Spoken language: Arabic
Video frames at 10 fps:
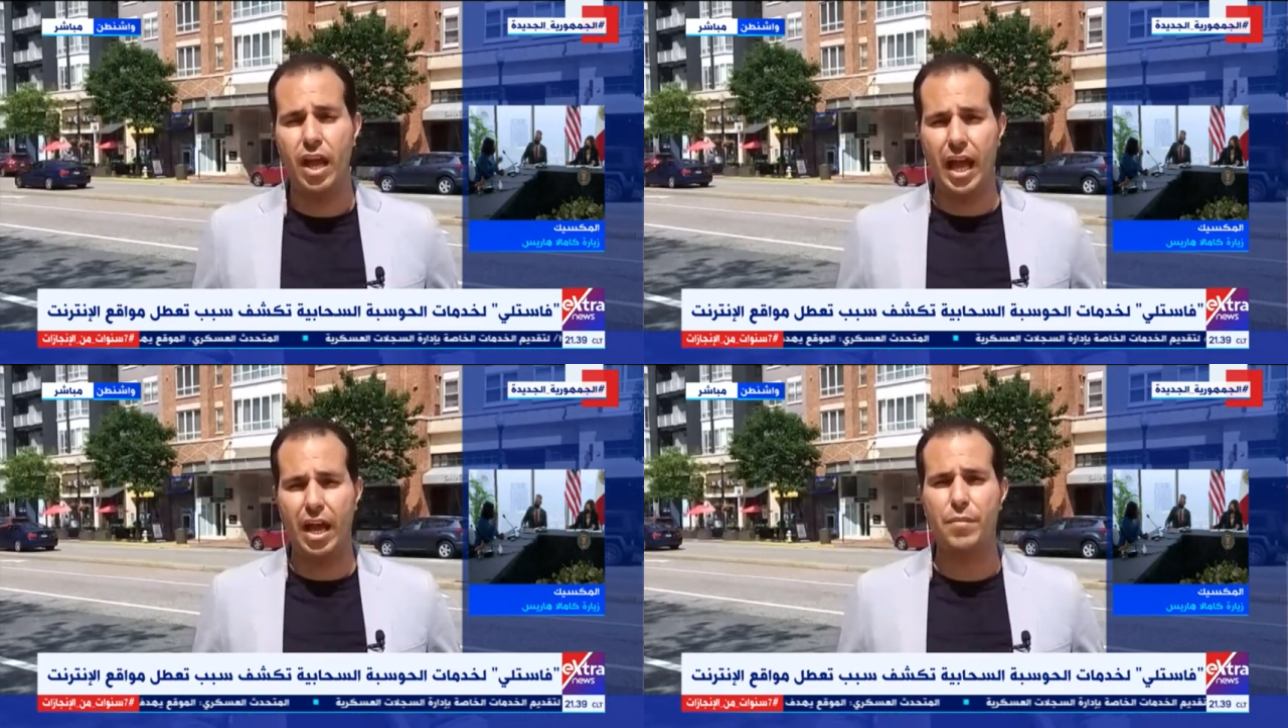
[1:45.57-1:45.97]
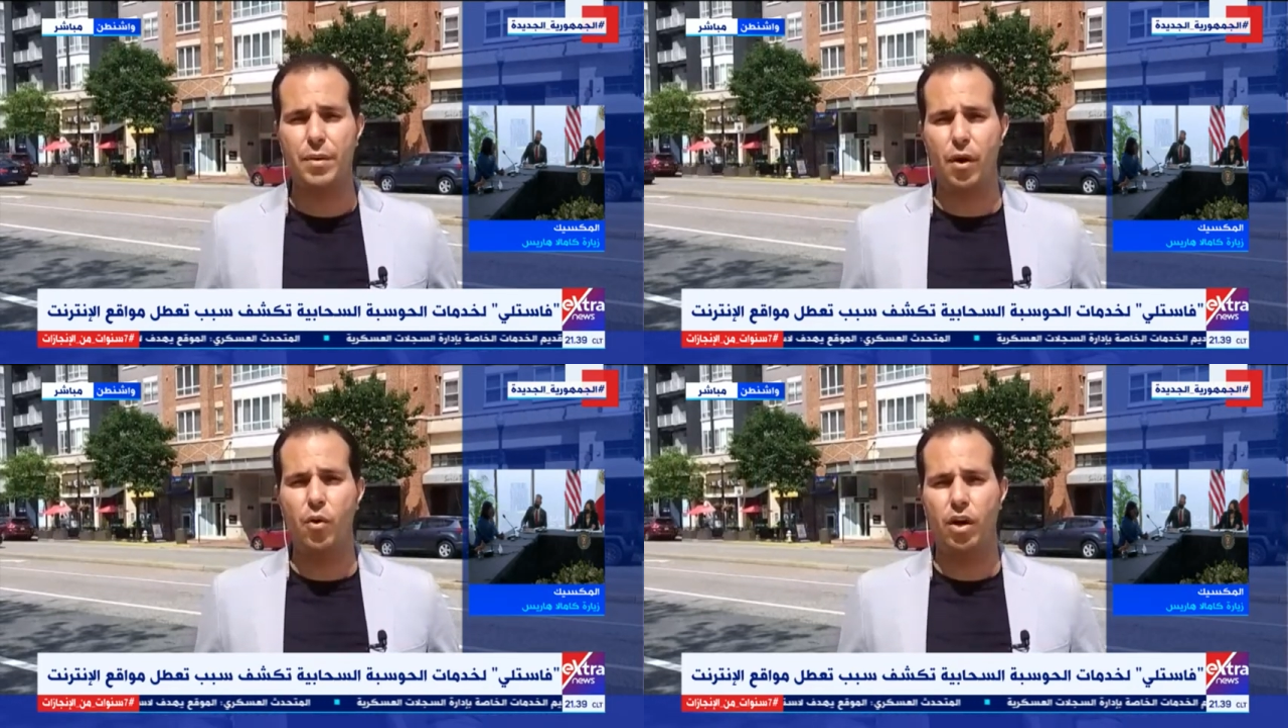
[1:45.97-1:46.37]

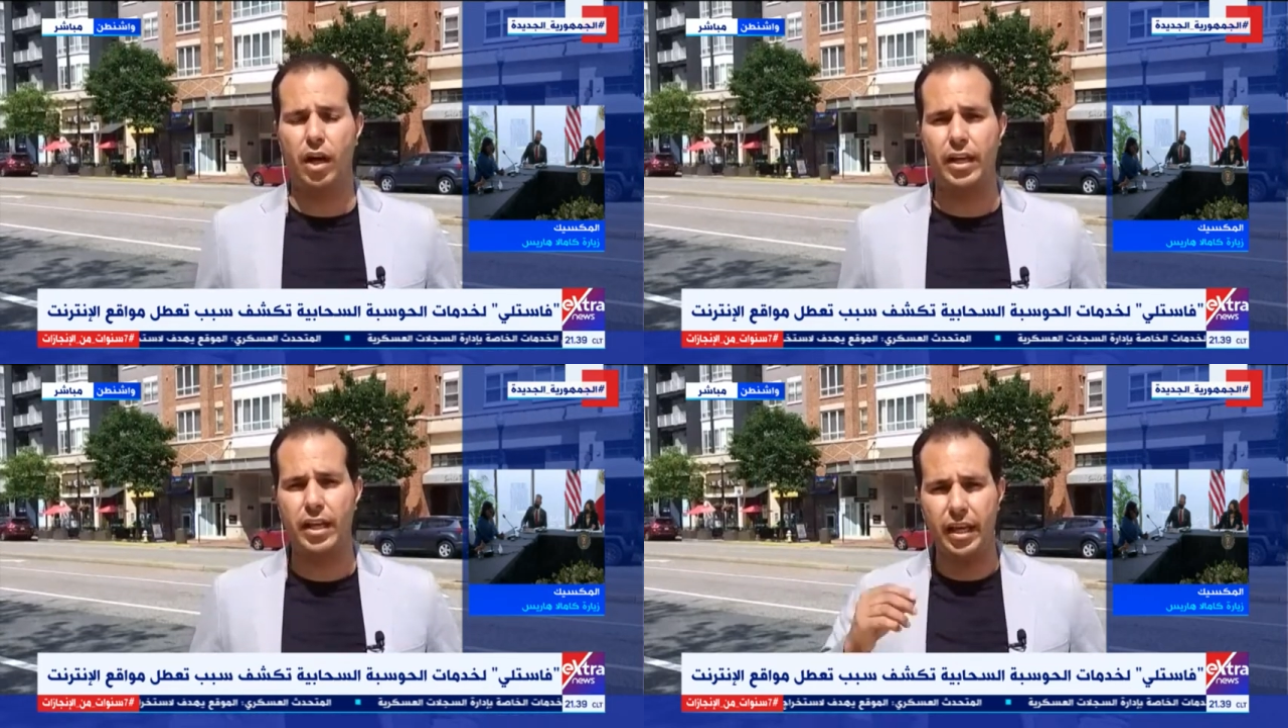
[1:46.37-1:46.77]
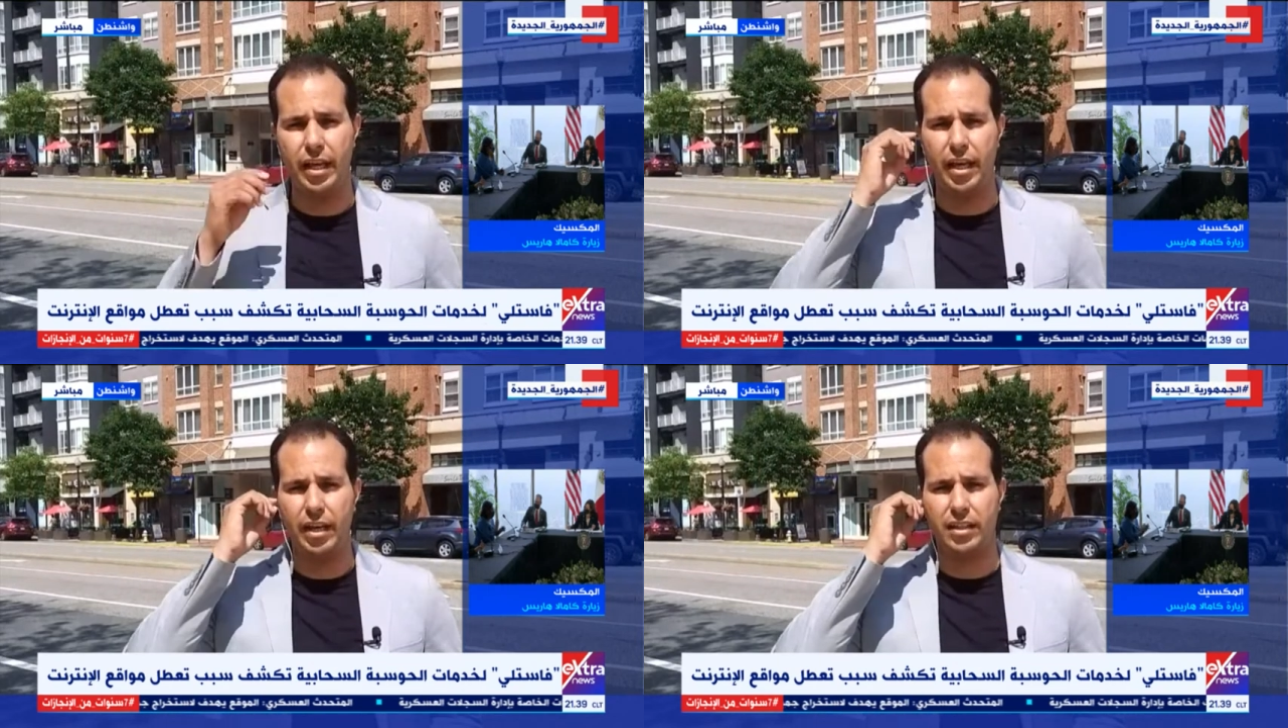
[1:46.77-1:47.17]
أهم موقع
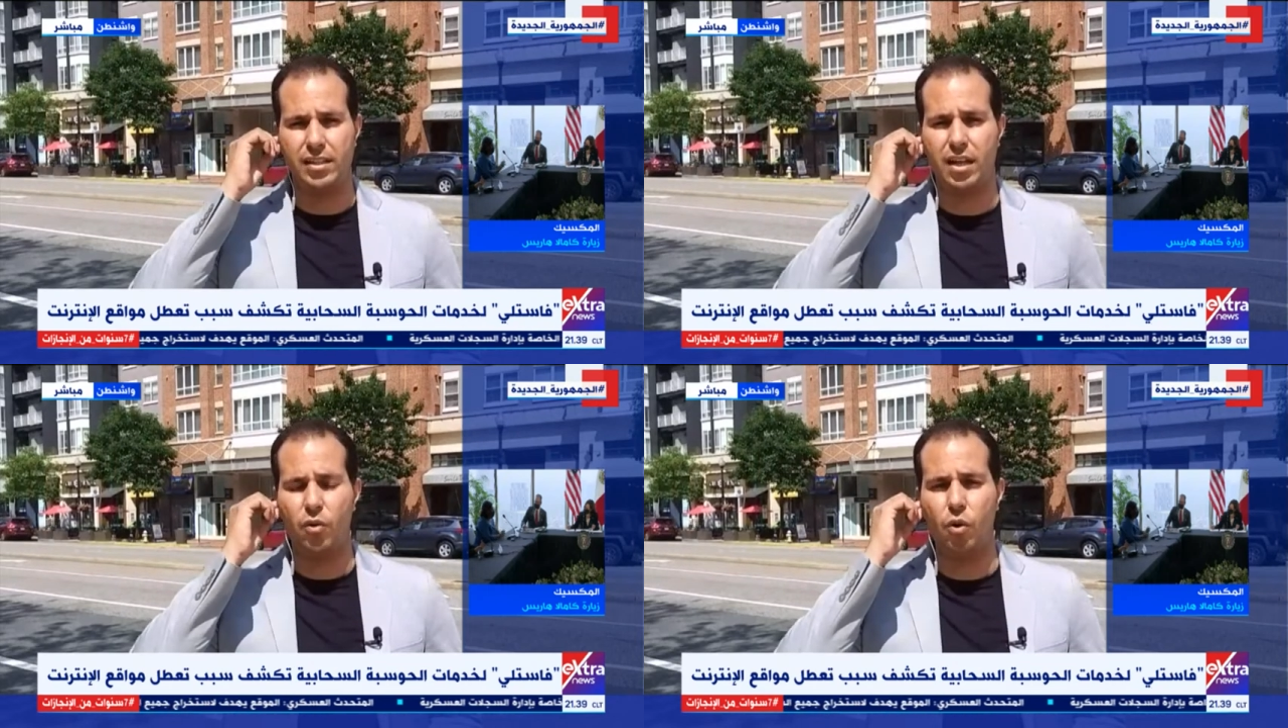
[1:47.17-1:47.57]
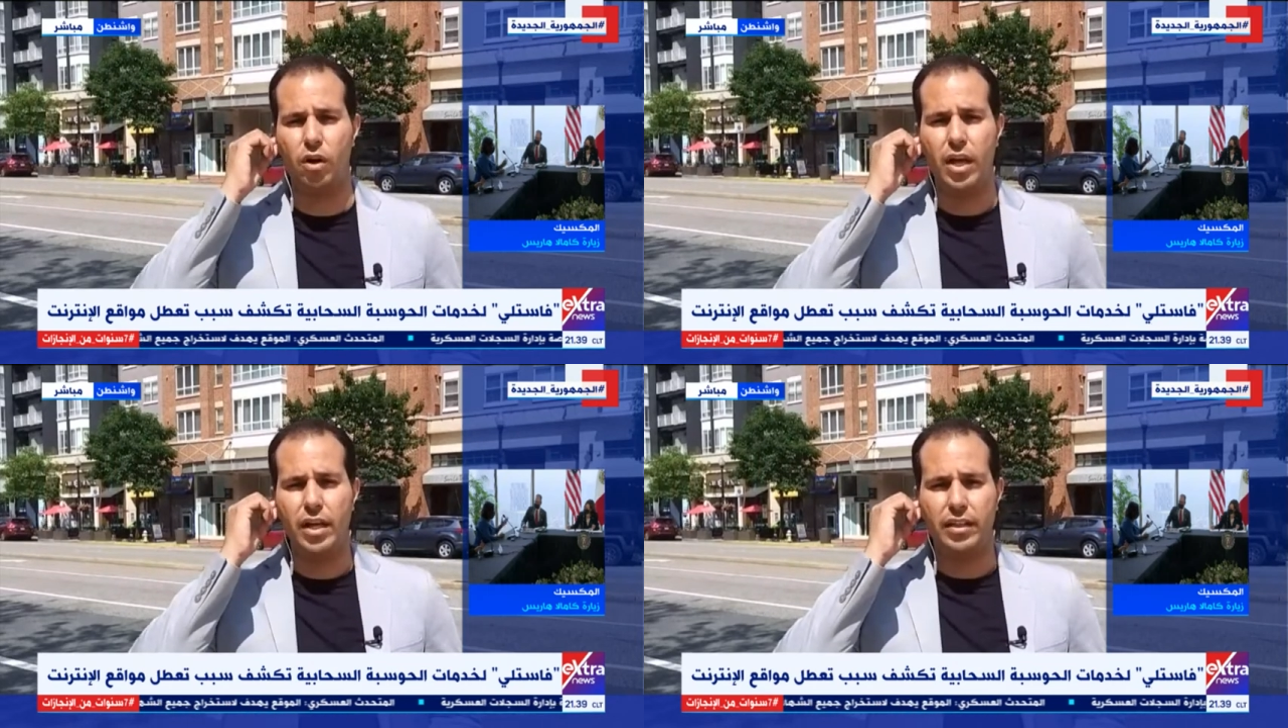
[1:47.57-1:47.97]

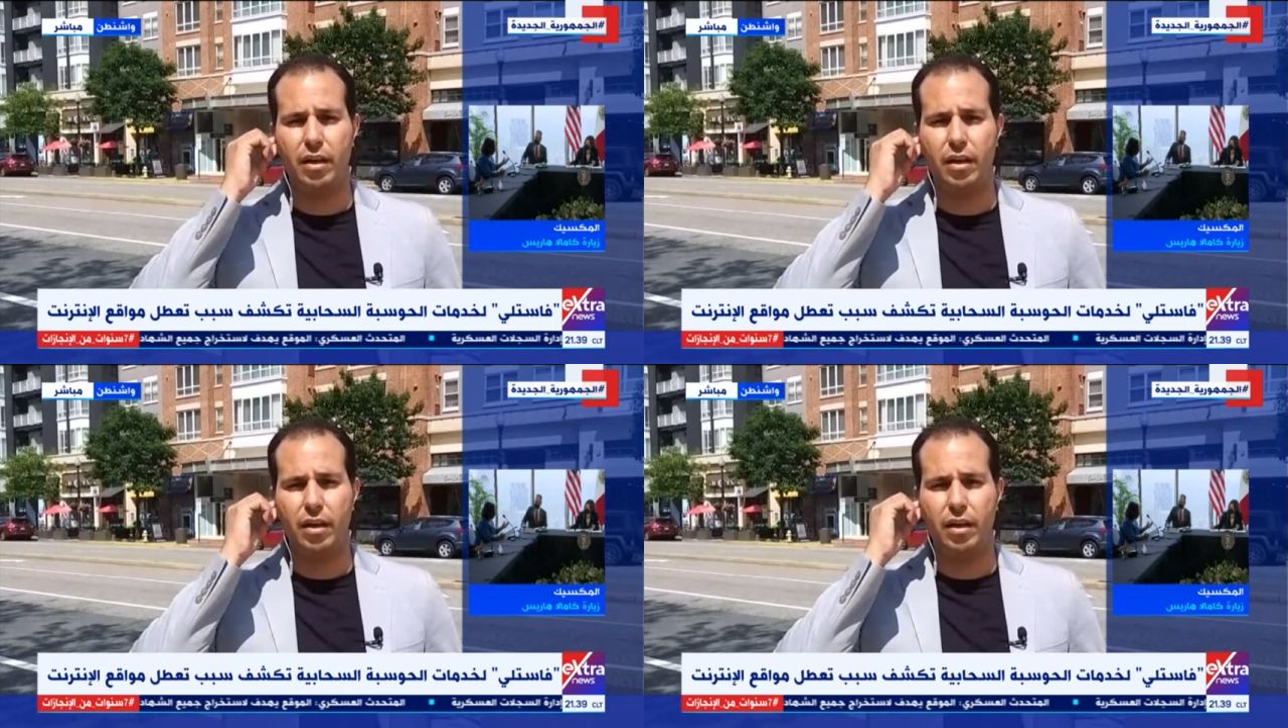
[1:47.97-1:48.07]
للتسوق